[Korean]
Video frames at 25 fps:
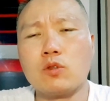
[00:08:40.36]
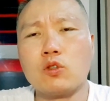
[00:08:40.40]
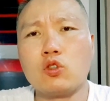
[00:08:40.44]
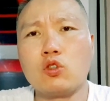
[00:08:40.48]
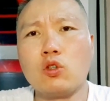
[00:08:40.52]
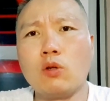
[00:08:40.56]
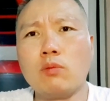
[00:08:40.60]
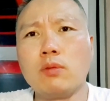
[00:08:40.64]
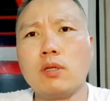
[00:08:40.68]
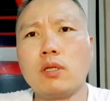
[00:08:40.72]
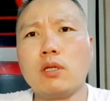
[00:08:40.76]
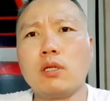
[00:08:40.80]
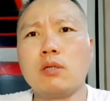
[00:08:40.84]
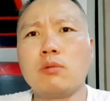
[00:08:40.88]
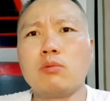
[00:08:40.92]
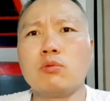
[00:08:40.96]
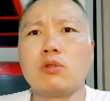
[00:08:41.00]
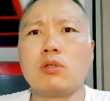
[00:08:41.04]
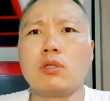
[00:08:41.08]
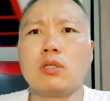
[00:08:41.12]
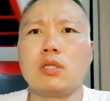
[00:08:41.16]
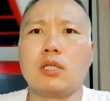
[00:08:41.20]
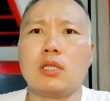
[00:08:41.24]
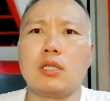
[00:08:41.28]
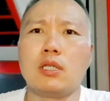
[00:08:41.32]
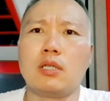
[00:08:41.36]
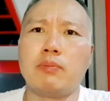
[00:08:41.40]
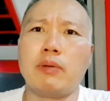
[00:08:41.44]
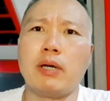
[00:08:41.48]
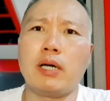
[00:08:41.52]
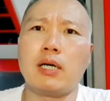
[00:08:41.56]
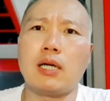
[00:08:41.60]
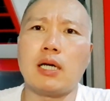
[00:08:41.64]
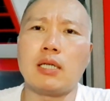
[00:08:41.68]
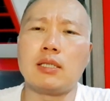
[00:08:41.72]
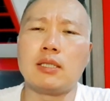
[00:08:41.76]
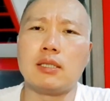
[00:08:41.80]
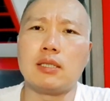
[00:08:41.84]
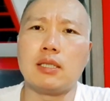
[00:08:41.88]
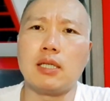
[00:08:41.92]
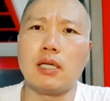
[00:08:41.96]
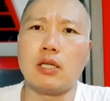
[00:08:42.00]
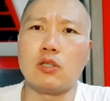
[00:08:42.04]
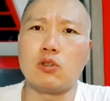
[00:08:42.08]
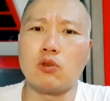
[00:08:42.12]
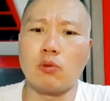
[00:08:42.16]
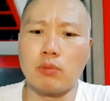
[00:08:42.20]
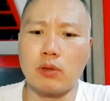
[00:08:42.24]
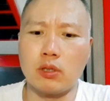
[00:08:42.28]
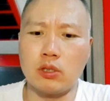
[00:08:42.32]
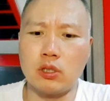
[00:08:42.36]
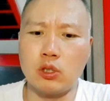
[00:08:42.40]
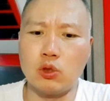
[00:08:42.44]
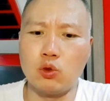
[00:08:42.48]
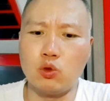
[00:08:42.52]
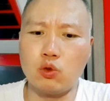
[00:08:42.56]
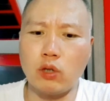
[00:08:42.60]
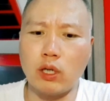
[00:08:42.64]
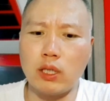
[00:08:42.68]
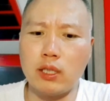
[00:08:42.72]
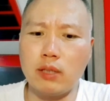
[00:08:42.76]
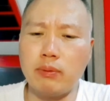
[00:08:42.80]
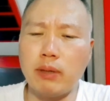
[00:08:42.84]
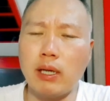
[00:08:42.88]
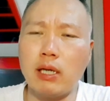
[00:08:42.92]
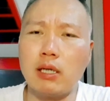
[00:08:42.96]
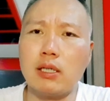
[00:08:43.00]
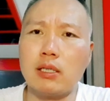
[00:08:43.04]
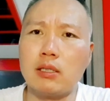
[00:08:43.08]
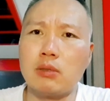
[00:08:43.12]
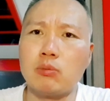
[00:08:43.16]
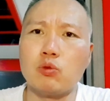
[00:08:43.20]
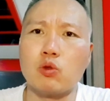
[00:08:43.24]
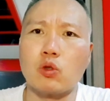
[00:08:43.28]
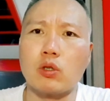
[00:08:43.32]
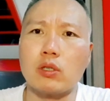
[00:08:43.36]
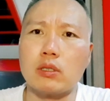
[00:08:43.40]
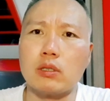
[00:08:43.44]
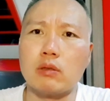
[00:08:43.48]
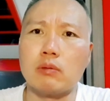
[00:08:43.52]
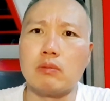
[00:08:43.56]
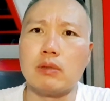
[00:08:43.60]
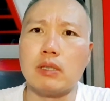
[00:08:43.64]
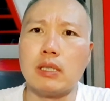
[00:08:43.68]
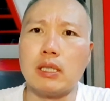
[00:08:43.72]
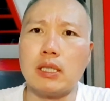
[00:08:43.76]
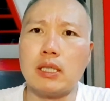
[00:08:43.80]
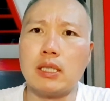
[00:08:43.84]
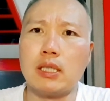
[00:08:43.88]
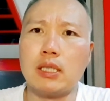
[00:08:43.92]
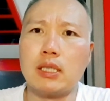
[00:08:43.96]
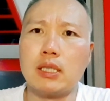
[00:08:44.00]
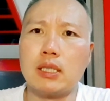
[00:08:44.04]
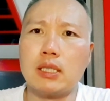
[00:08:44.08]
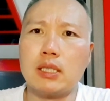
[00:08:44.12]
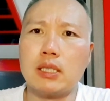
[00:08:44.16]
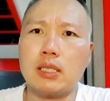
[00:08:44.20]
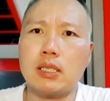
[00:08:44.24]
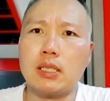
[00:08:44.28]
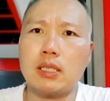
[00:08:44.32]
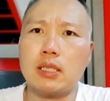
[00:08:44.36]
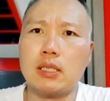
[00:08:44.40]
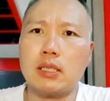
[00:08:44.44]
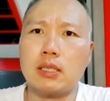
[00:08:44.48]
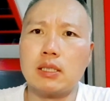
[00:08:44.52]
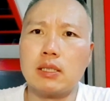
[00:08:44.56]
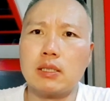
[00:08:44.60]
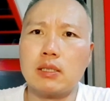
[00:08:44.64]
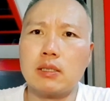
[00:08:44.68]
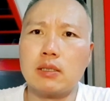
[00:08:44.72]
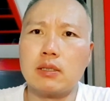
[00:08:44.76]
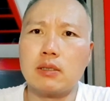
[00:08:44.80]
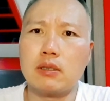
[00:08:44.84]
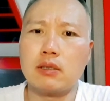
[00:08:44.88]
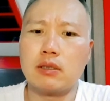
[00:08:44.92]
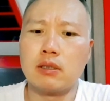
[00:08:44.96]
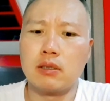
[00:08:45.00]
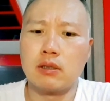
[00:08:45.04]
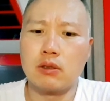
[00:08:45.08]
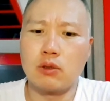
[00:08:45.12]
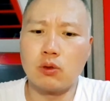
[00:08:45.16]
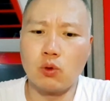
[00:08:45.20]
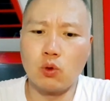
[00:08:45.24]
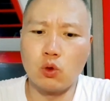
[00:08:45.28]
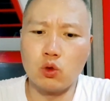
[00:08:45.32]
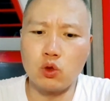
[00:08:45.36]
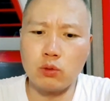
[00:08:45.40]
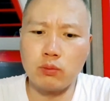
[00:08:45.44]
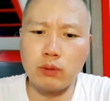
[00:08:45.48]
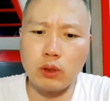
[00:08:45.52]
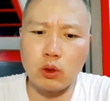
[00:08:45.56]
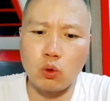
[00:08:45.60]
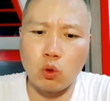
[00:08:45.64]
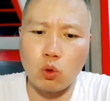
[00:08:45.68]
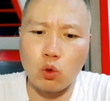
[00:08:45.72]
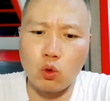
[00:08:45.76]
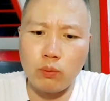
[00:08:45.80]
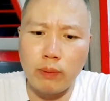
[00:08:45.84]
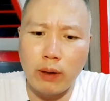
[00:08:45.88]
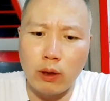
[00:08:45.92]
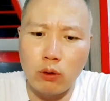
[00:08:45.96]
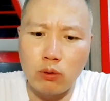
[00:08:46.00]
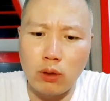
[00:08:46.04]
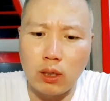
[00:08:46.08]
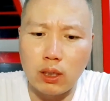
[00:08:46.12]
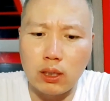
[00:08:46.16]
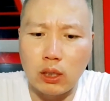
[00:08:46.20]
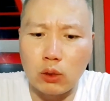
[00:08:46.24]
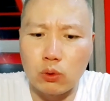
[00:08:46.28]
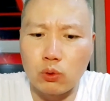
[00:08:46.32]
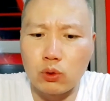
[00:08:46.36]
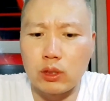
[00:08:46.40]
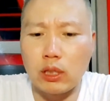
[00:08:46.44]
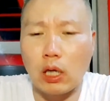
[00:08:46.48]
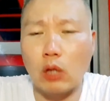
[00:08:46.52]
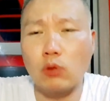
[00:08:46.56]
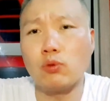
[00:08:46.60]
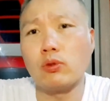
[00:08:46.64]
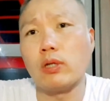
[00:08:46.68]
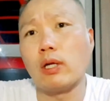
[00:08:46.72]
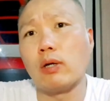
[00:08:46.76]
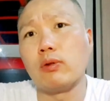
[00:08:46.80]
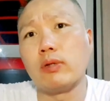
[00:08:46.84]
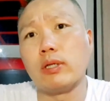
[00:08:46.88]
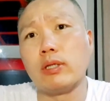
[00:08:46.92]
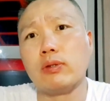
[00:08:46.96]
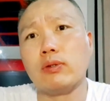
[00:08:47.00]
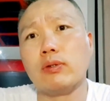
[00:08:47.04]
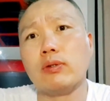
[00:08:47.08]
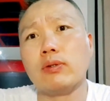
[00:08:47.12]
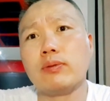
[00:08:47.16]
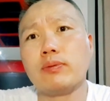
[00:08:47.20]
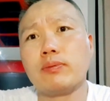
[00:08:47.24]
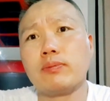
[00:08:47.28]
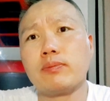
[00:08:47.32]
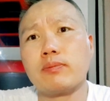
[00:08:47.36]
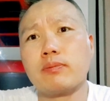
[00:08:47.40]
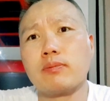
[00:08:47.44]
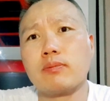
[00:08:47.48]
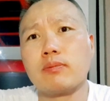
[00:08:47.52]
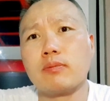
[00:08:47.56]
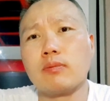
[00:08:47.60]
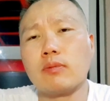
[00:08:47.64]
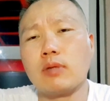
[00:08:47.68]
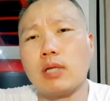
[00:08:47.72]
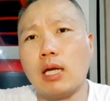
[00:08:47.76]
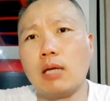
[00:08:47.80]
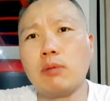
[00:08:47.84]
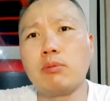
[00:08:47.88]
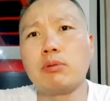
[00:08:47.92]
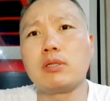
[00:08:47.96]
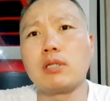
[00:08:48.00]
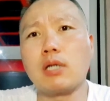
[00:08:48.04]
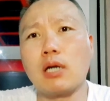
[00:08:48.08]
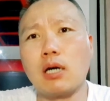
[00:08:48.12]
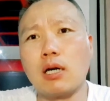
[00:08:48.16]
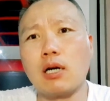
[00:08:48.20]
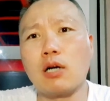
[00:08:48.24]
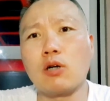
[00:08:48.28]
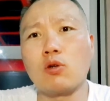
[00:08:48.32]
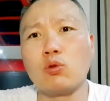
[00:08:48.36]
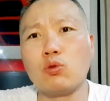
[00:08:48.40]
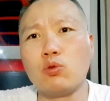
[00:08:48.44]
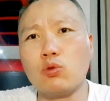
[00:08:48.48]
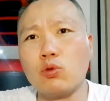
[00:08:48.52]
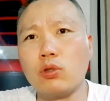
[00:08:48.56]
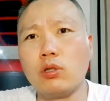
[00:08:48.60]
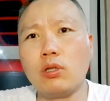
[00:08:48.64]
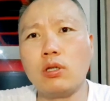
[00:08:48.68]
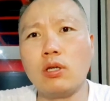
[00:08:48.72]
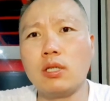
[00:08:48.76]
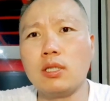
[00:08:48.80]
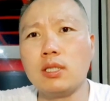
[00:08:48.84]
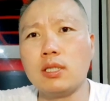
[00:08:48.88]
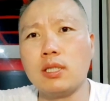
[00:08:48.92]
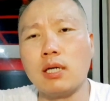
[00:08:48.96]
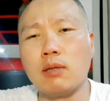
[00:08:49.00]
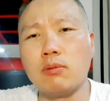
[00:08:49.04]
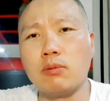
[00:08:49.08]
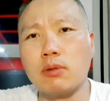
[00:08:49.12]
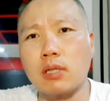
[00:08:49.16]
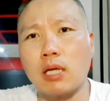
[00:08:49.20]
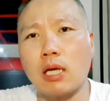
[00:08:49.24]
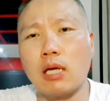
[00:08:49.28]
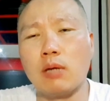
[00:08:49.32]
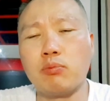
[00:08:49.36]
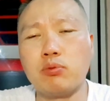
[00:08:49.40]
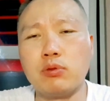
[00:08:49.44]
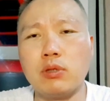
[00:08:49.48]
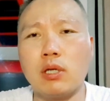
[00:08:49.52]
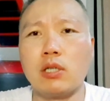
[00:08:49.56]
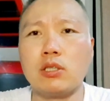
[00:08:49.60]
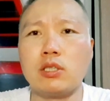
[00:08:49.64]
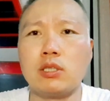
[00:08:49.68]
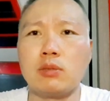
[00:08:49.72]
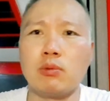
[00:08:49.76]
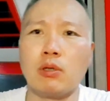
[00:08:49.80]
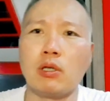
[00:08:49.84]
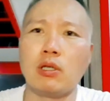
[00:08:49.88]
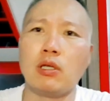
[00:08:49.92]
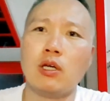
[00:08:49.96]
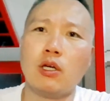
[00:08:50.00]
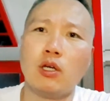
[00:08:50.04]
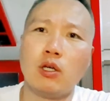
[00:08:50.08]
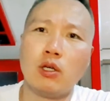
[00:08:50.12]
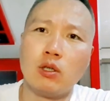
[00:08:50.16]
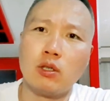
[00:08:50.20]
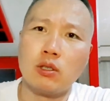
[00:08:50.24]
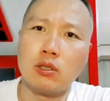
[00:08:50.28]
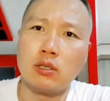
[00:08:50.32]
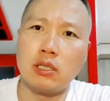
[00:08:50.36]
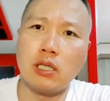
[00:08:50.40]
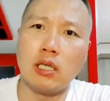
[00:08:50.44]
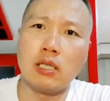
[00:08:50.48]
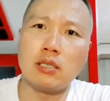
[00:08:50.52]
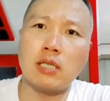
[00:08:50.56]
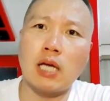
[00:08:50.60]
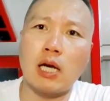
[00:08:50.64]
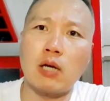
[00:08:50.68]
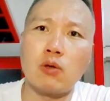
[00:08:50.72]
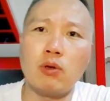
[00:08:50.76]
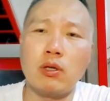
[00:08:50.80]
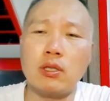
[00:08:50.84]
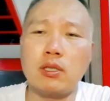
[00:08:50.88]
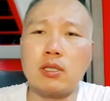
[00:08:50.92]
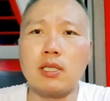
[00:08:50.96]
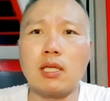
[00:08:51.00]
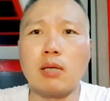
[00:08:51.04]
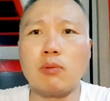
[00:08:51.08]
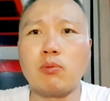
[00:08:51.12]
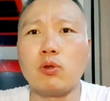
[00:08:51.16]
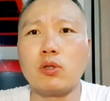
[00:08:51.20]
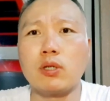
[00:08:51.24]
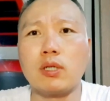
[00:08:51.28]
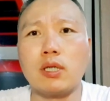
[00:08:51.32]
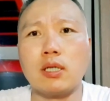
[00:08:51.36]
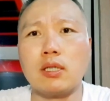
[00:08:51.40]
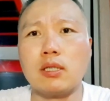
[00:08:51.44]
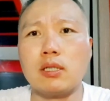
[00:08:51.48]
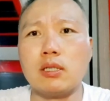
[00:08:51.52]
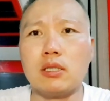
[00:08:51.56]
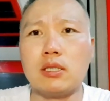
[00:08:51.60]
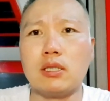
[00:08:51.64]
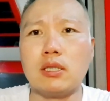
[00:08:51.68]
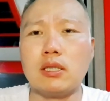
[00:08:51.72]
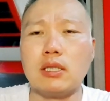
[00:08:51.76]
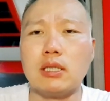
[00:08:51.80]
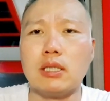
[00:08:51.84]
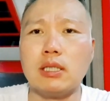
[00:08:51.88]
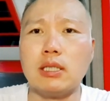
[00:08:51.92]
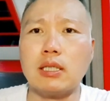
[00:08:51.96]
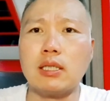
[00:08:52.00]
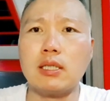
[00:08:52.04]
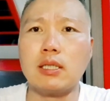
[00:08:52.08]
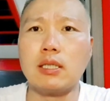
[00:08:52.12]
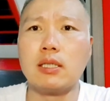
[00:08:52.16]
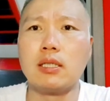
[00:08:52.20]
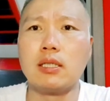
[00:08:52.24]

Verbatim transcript: 좀 더 여러분들이 입양을 하실 때 좀 더 신중한 입양을 했으면 좋겠습니다. 그 요즘에 도구마루가 계속 자주 나오네요. 네이버 들어가갖고 유기견이나 뭐개 분양을 치면 제 상위에 뜨다 보니까 그런지